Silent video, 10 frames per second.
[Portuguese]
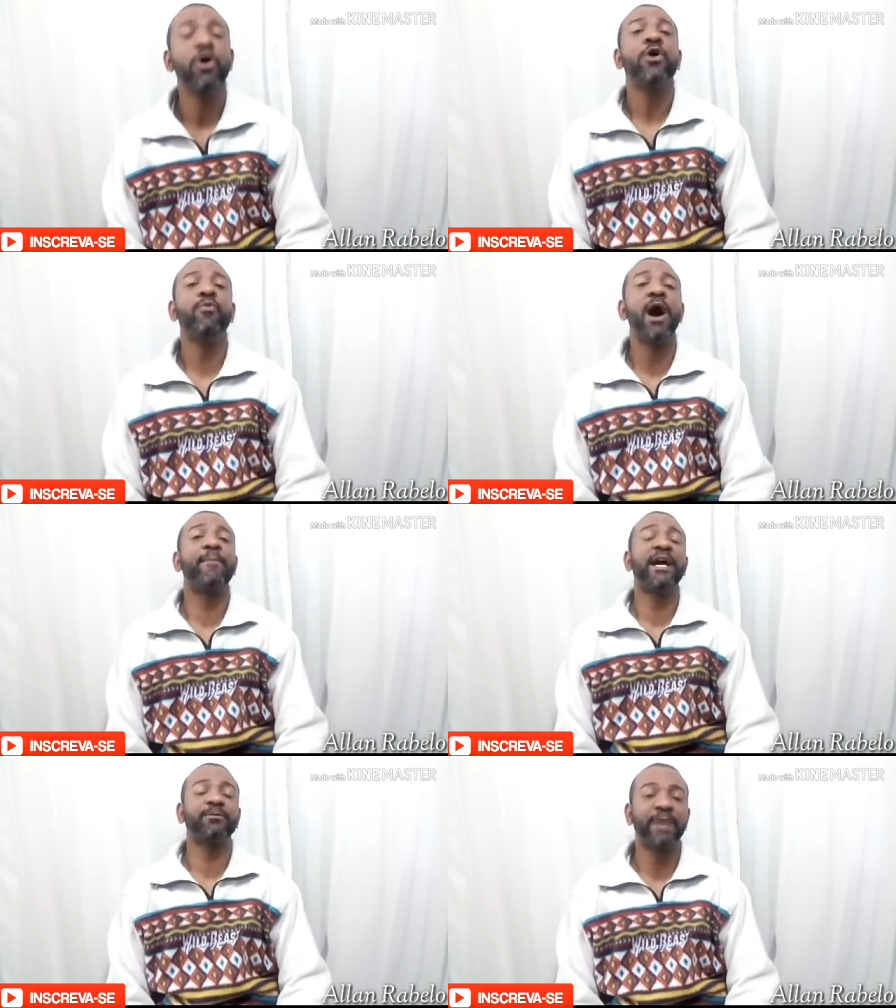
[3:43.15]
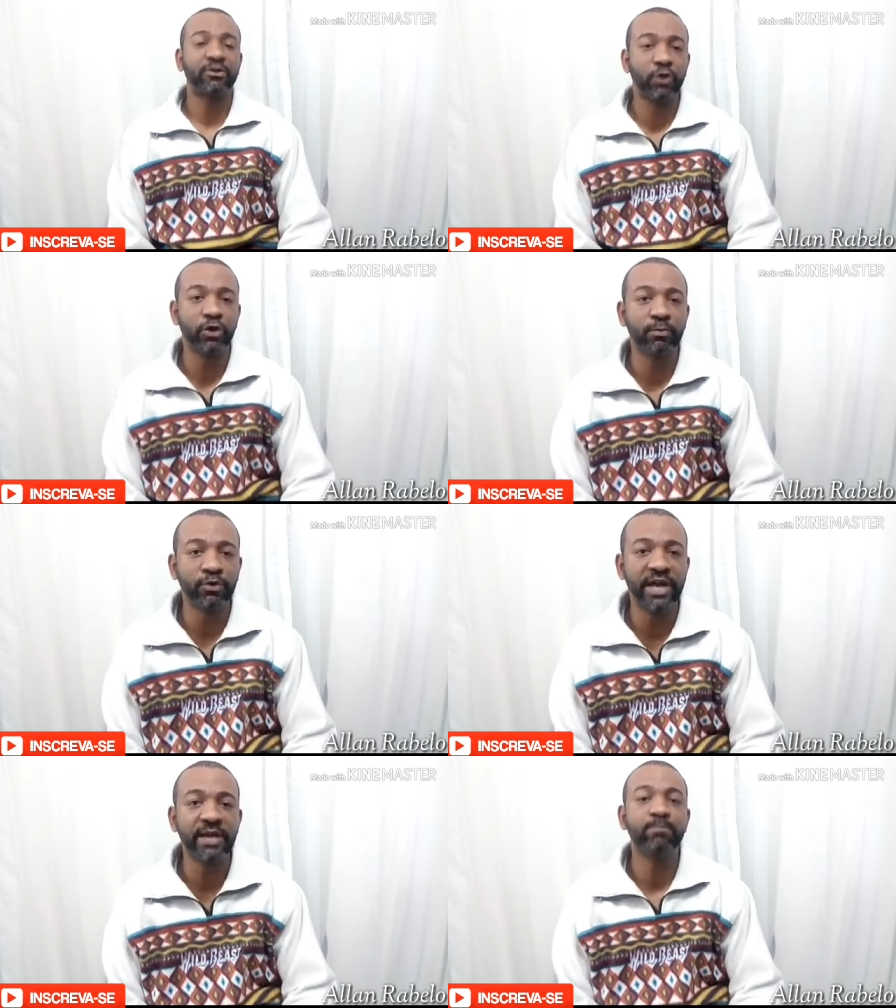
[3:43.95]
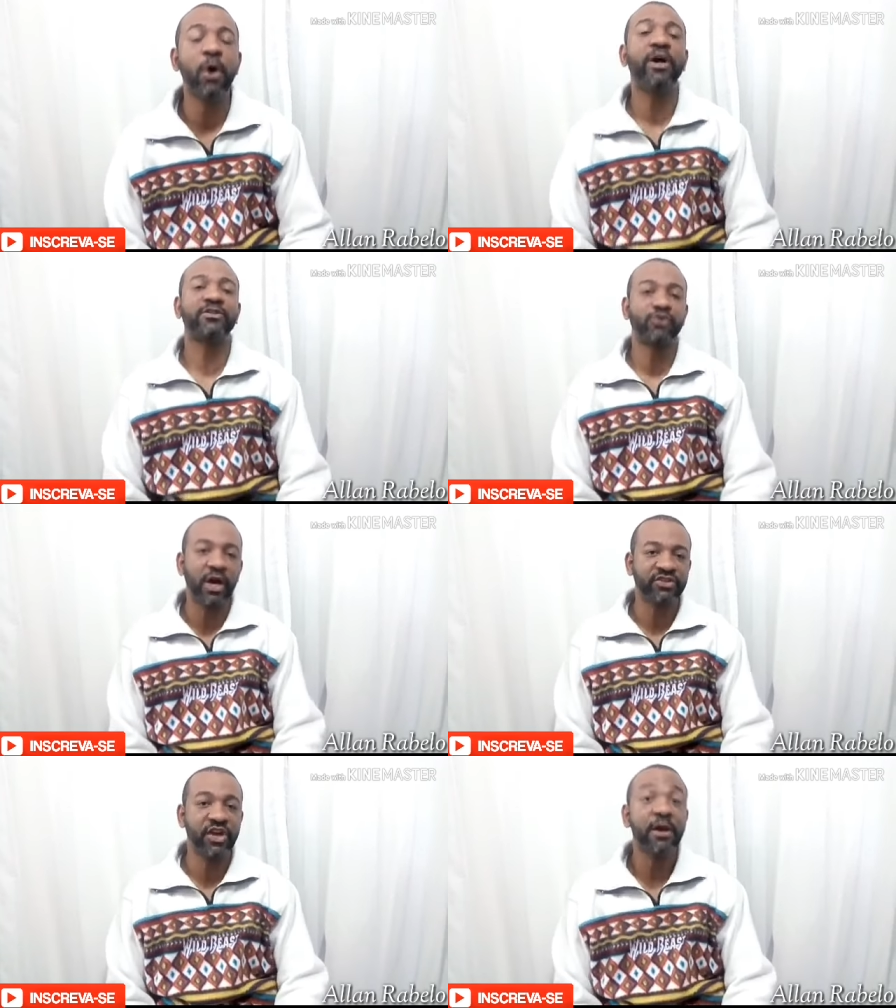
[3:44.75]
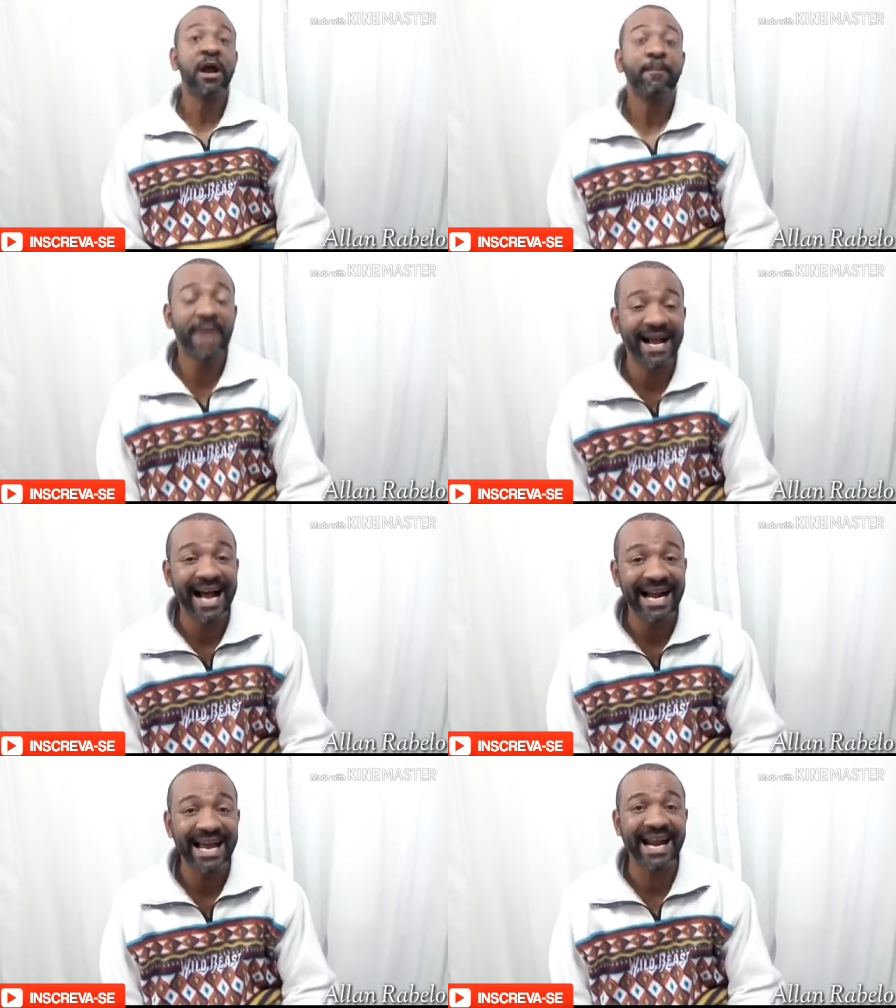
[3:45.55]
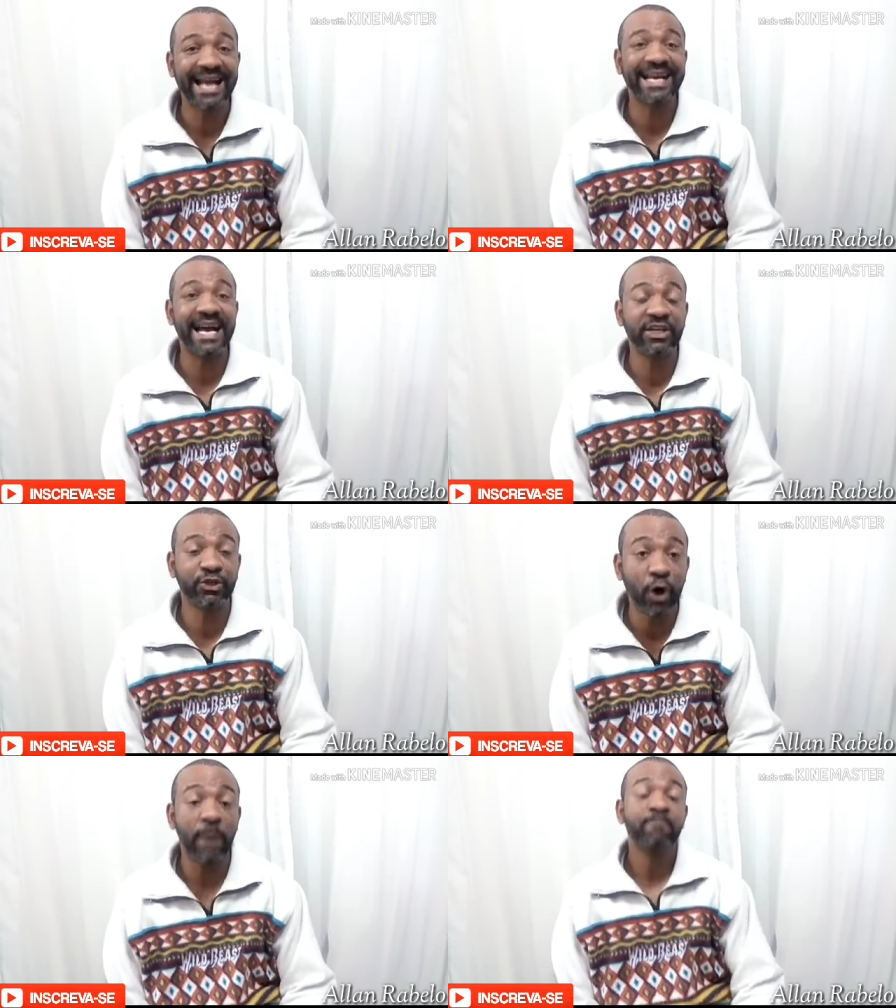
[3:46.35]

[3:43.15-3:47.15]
Um abraço para todo mundo aí, boa sorte pra galera Carijó.